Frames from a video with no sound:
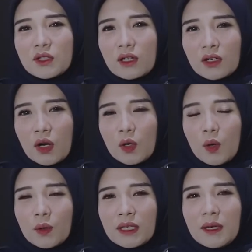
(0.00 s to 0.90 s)
masuk ke
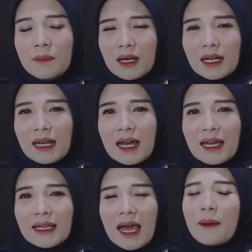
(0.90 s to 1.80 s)
kronologi
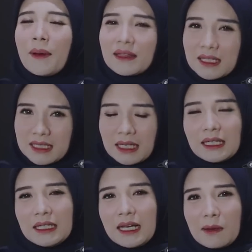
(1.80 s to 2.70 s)
mengenai apa yang
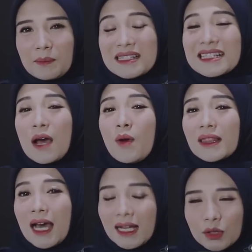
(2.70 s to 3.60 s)
terjadi dengan
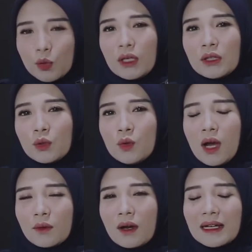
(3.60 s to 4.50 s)
pesawat hantu itu
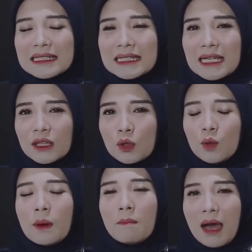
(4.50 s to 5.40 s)
Aku akan sedikit
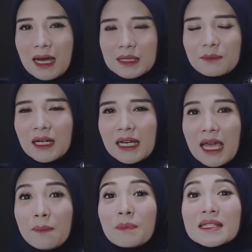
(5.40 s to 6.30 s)
dulu membahas
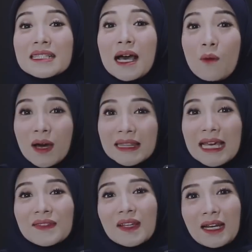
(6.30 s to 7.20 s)
mengenai pesawat pesawat
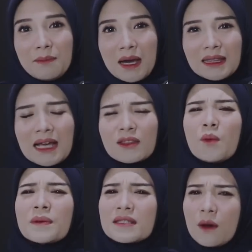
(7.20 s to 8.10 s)
yang terlibat atau
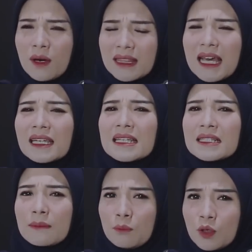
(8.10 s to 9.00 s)
pesawat yang
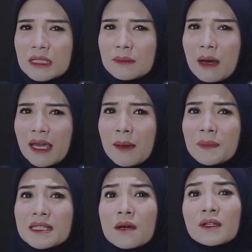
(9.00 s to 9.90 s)
disebut sebagai
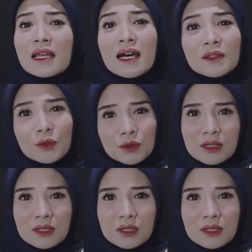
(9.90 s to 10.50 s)
pesawat hantu